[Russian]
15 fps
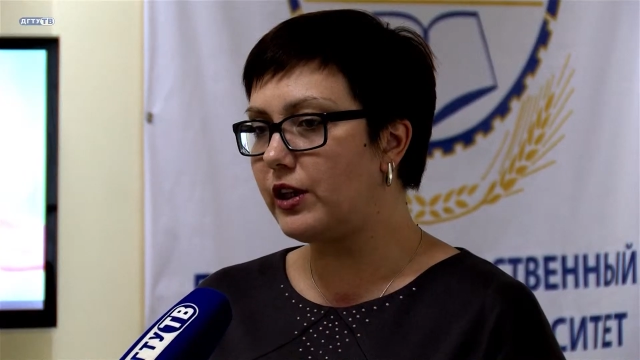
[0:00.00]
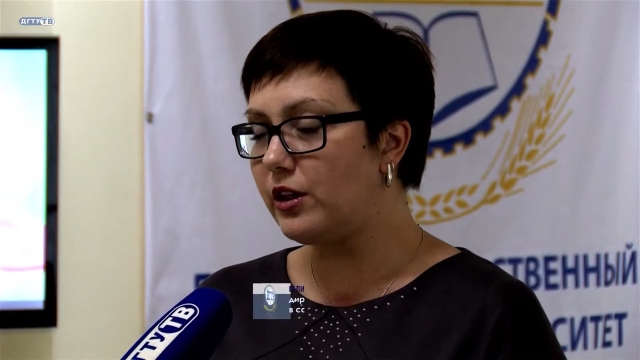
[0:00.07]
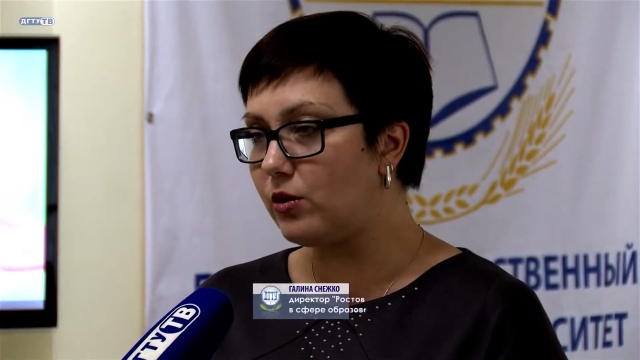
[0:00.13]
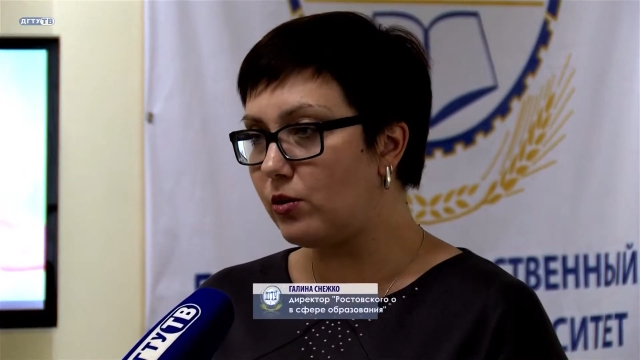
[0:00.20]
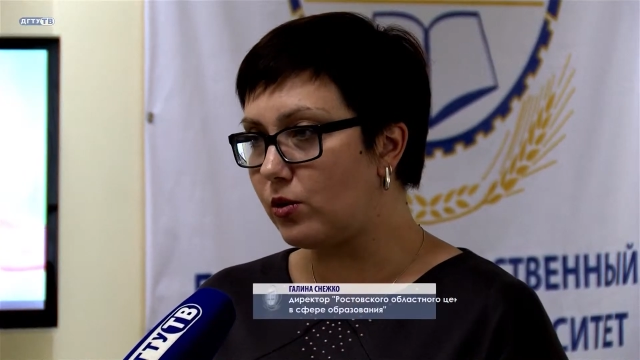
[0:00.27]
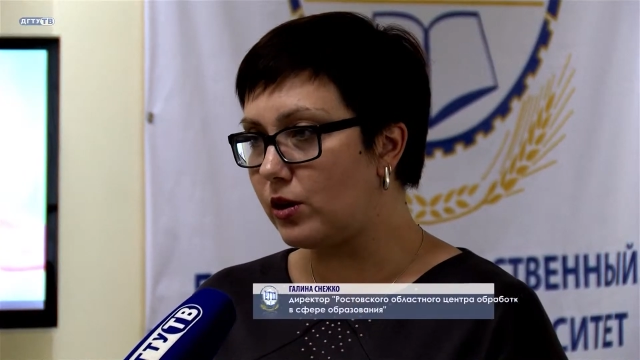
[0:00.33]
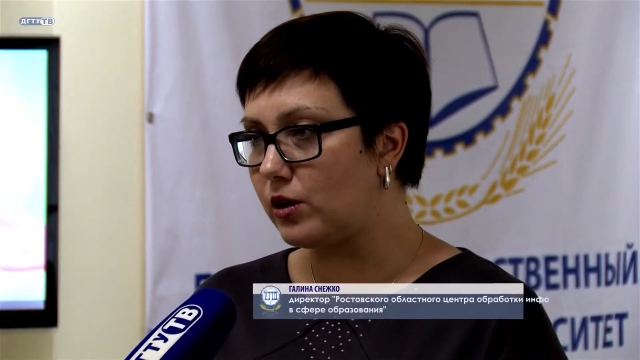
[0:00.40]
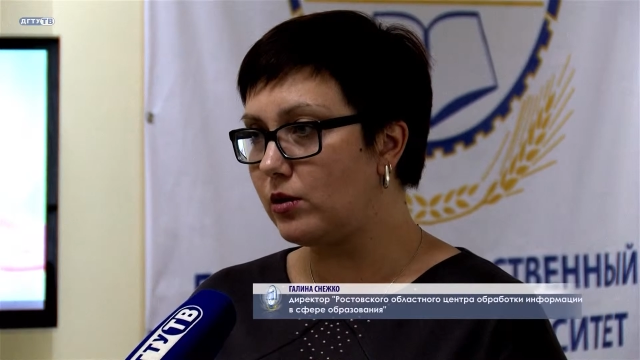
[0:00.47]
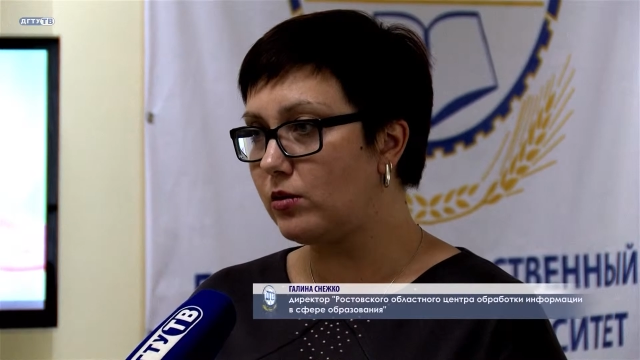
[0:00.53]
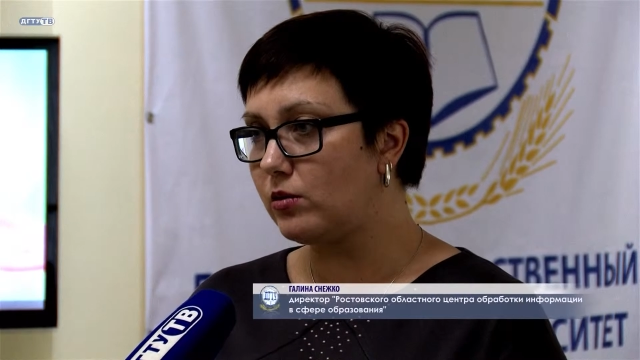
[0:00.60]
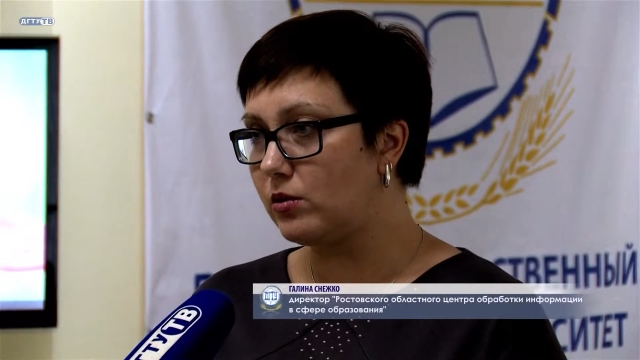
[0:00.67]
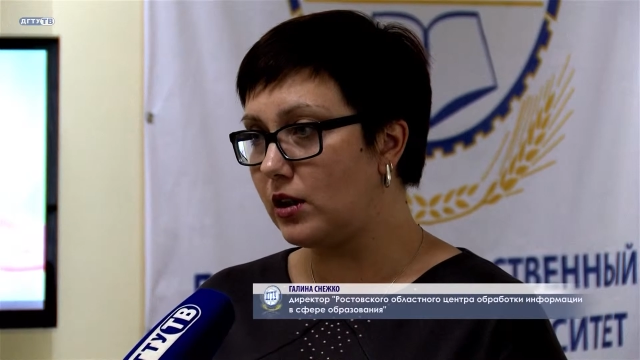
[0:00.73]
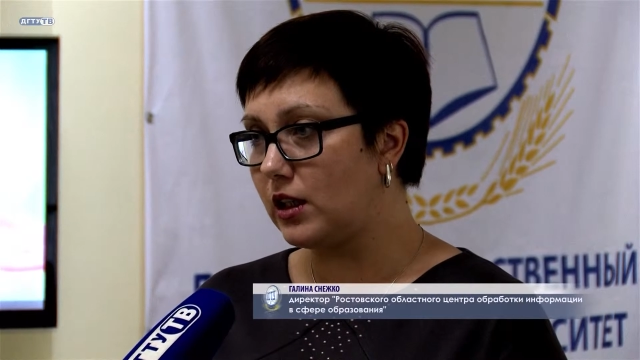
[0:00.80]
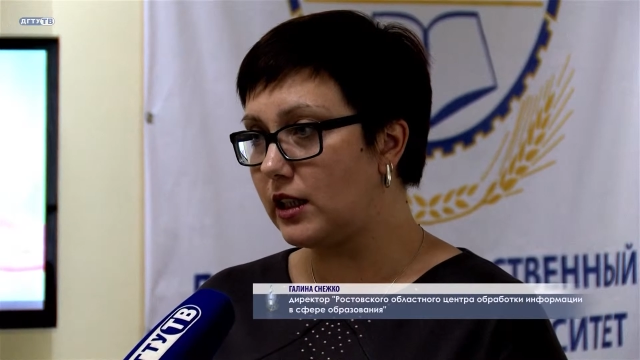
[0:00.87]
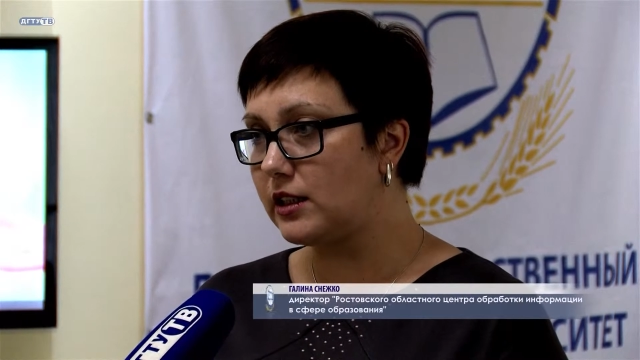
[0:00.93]
регионе
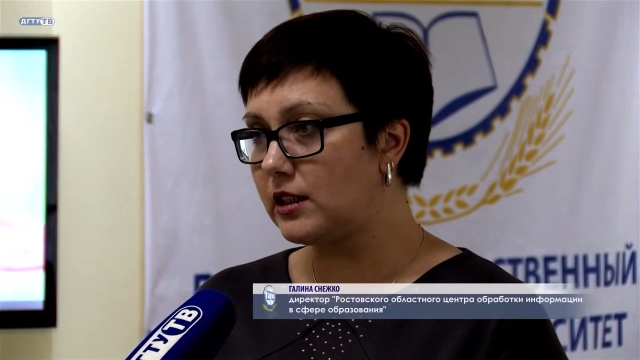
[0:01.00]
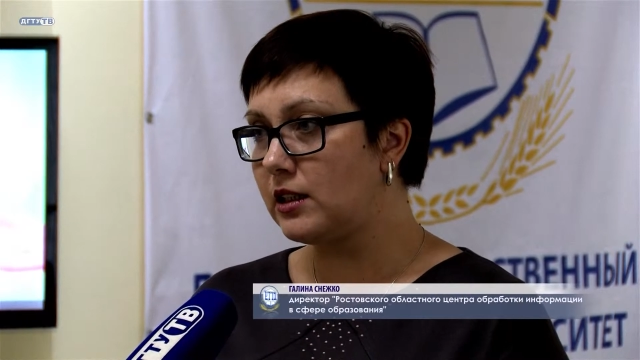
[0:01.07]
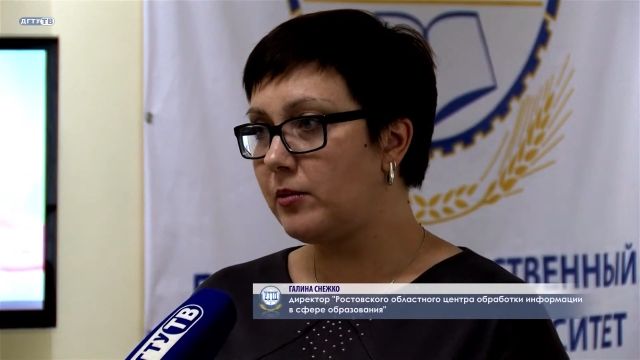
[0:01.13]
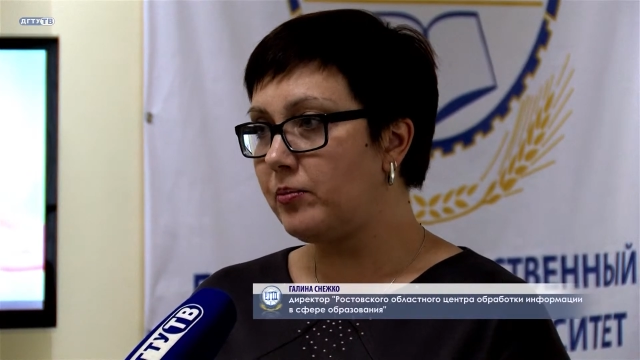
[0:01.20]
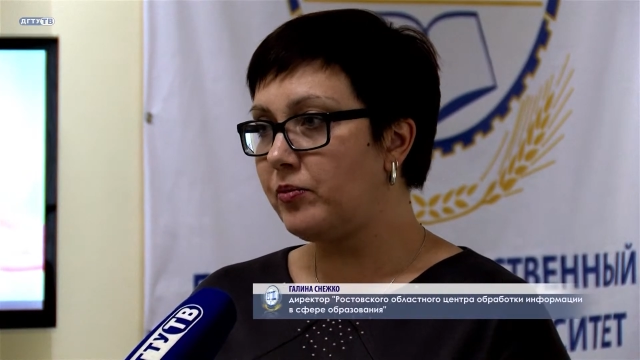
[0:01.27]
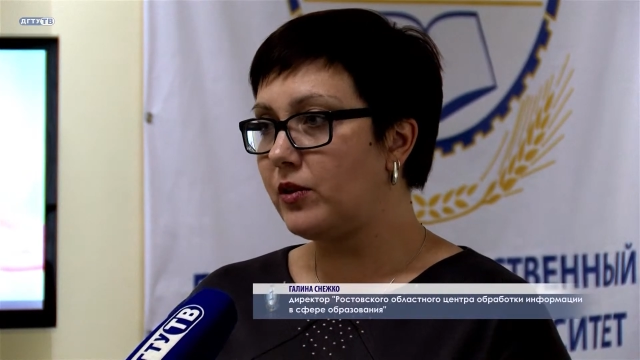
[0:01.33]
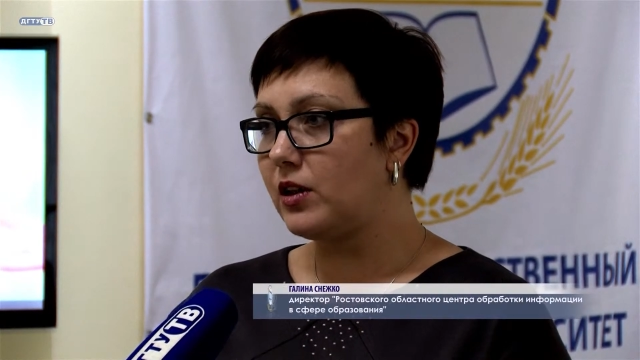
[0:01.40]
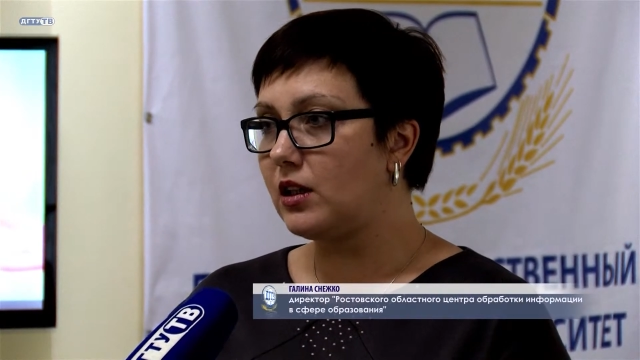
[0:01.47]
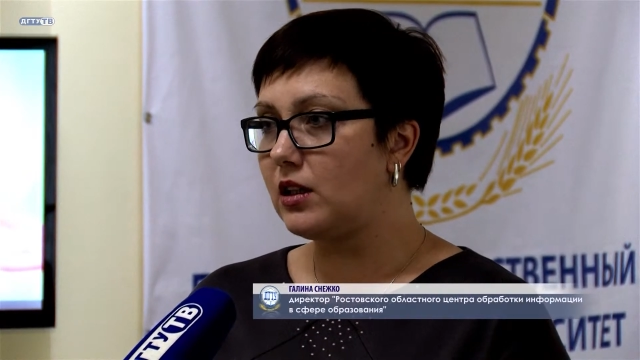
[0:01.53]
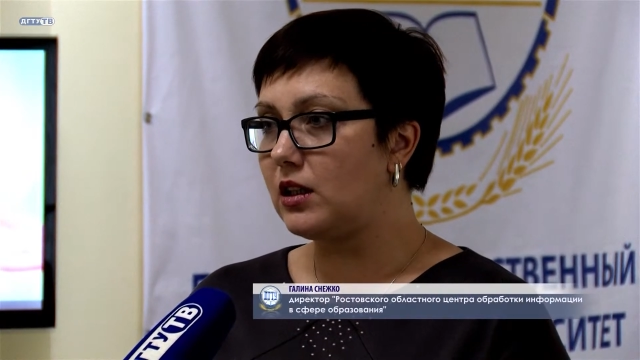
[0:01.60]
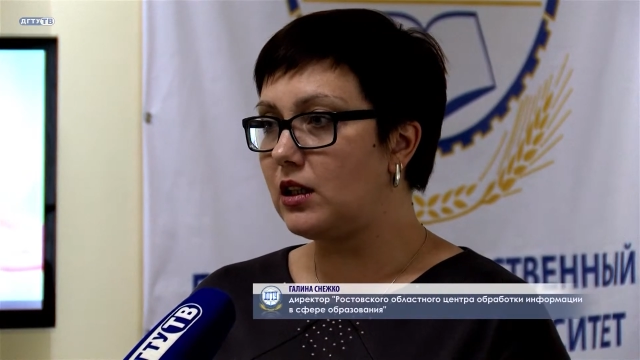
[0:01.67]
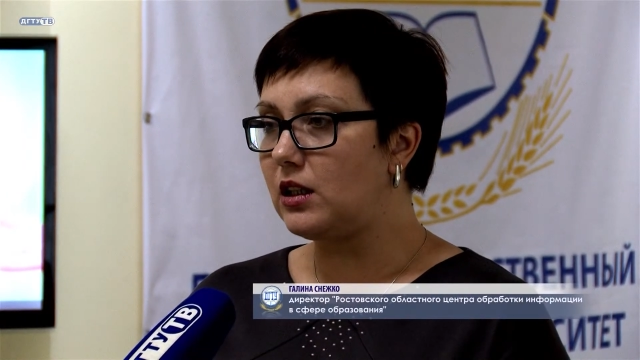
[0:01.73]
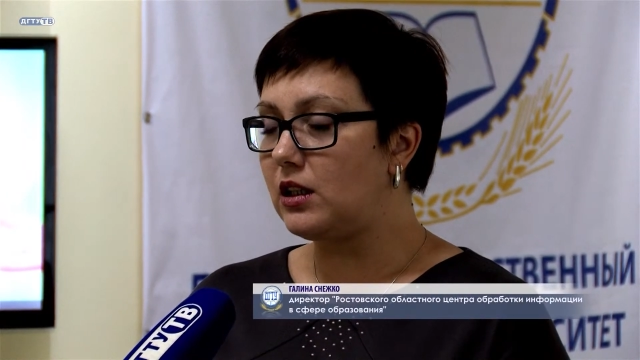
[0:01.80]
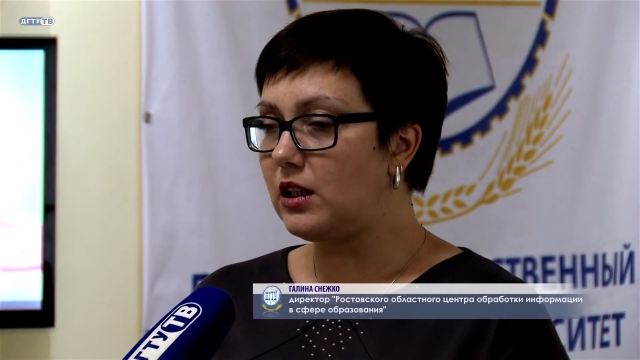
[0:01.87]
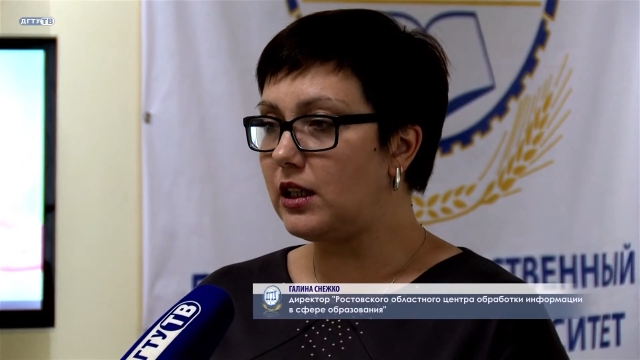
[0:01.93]
у нас
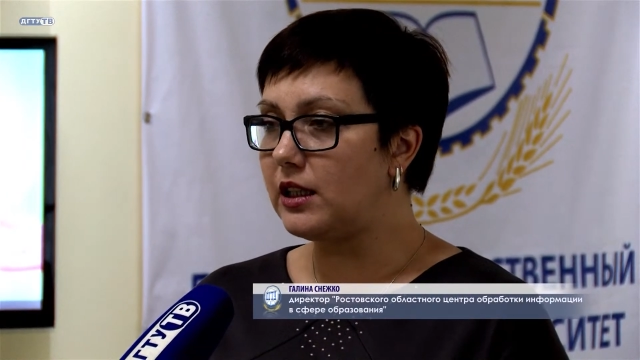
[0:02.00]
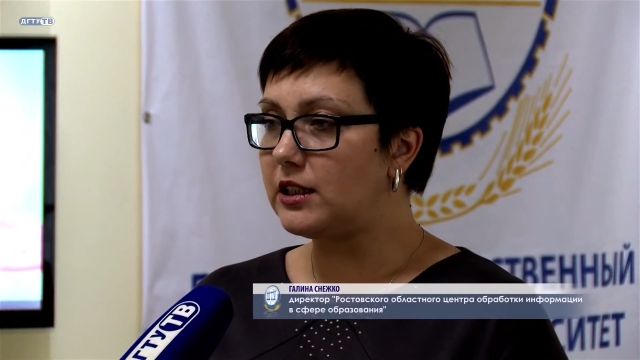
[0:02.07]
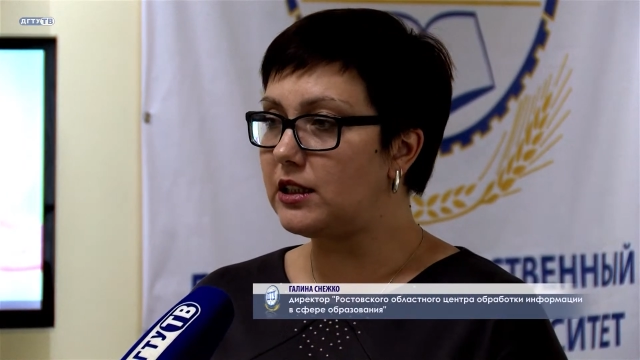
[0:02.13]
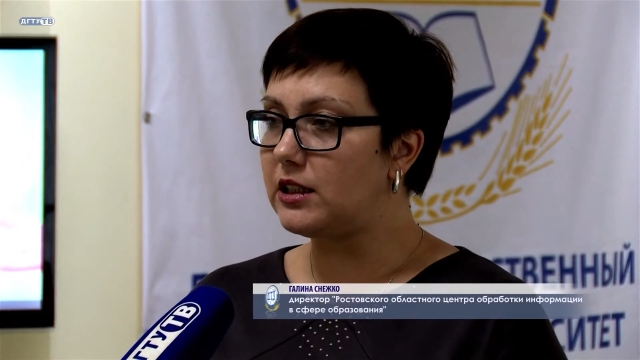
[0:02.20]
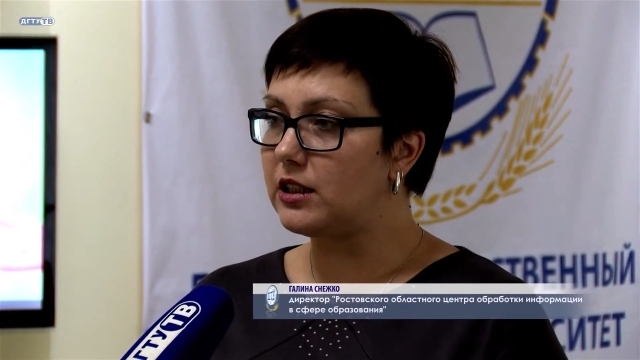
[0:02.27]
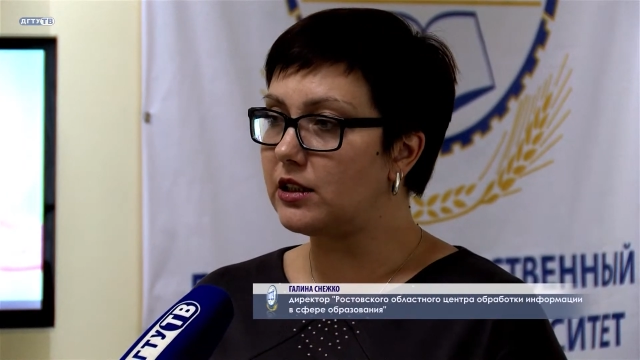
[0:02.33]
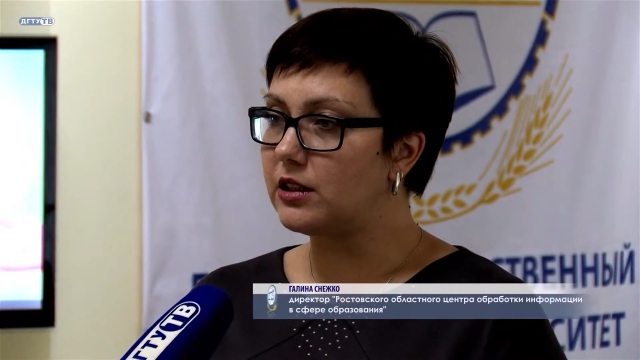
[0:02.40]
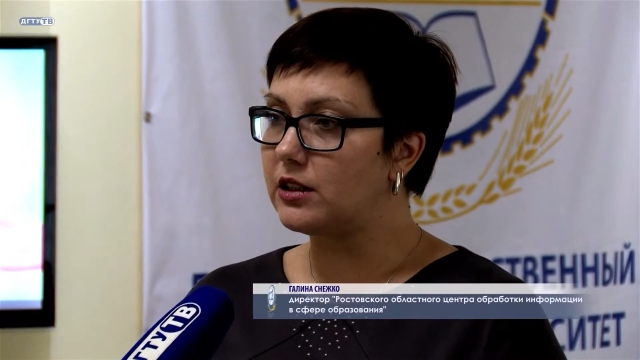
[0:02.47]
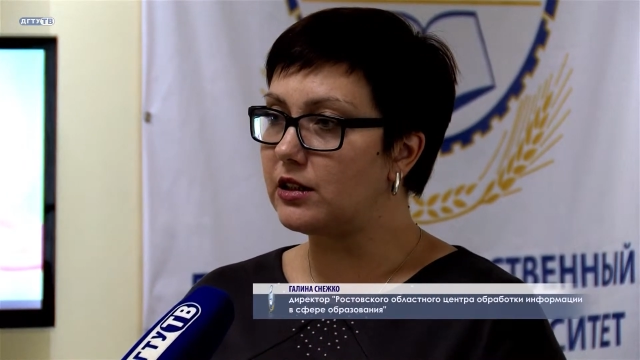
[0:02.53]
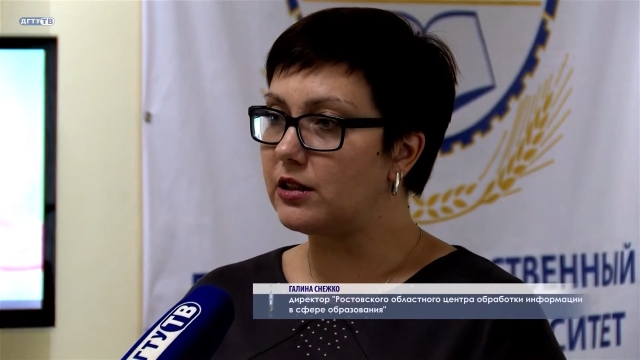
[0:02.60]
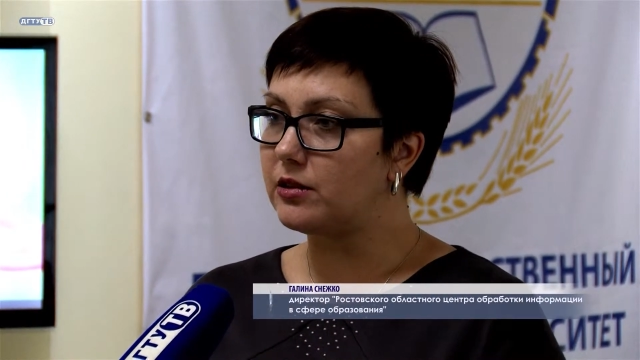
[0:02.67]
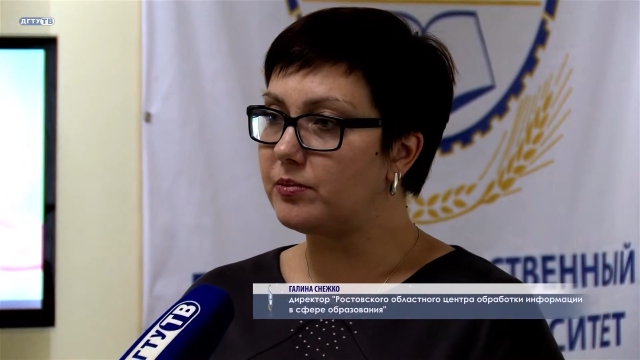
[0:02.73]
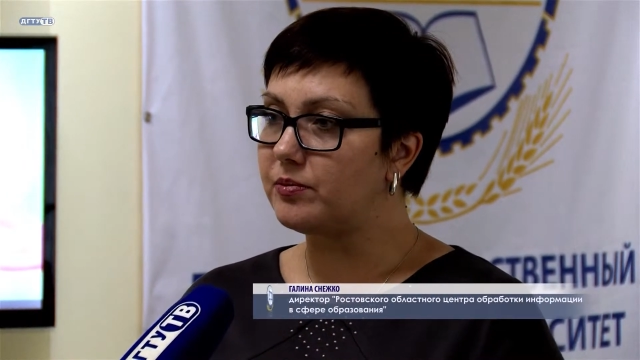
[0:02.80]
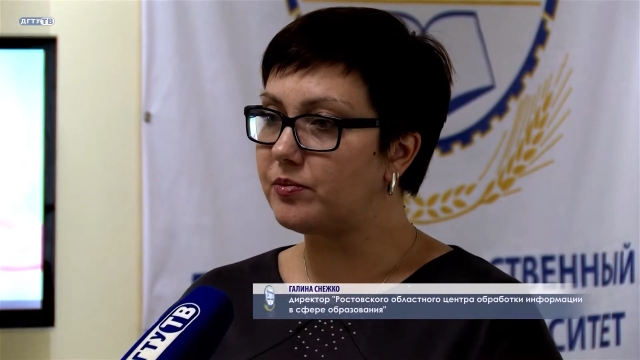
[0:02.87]
есть э,